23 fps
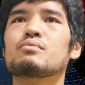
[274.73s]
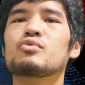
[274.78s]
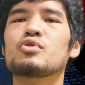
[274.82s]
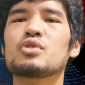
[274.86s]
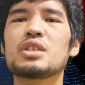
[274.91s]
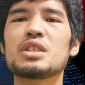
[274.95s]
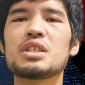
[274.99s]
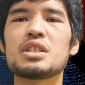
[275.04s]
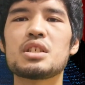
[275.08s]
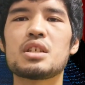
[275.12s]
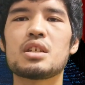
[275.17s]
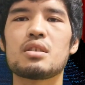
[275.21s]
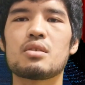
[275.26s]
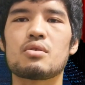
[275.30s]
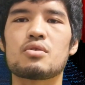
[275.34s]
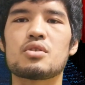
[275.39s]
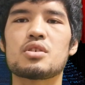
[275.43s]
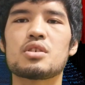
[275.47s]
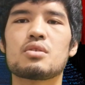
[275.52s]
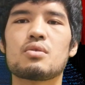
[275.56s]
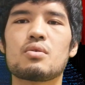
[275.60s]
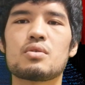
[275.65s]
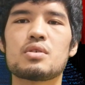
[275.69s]
無意識
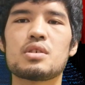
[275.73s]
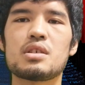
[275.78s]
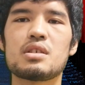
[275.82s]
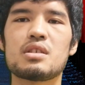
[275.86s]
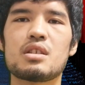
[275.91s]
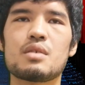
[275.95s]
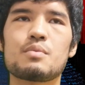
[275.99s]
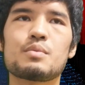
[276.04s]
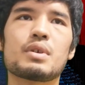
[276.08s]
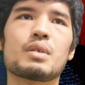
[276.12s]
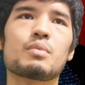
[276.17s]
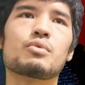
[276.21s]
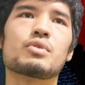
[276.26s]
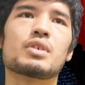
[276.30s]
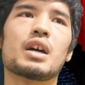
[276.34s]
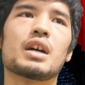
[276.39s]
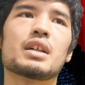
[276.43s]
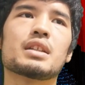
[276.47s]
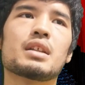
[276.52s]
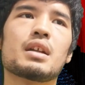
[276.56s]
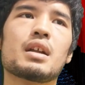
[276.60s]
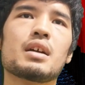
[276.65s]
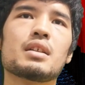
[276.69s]
の自動システムが
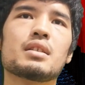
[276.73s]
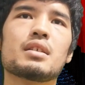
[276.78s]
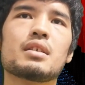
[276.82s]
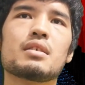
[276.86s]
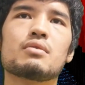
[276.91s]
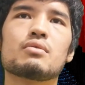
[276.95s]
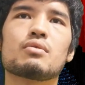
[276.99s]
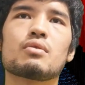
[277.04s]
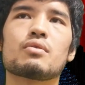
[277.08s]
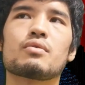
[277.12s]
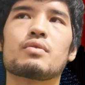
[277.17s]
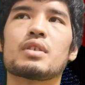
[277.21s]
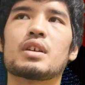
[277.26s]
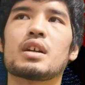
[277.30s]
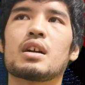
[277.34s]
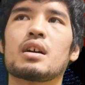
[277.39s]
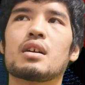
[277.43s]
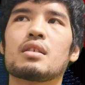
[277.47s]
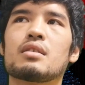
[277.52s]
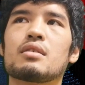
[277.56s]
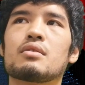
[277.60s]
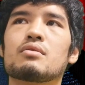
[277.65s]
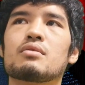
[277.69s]
僕働いているという風に
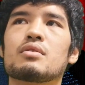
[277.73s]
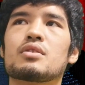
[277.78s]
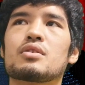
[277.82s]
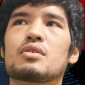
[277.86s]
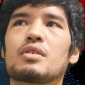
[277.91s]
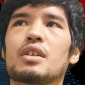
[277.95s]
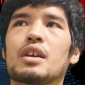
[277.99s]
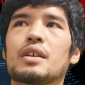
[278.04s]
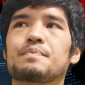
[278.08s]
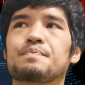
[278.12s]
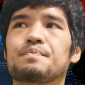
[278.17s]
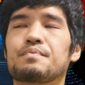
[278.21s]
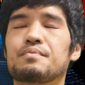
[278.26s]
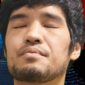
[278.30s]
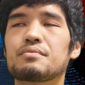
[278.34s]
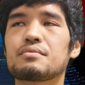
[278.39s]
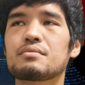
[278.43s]
考えているんですよね。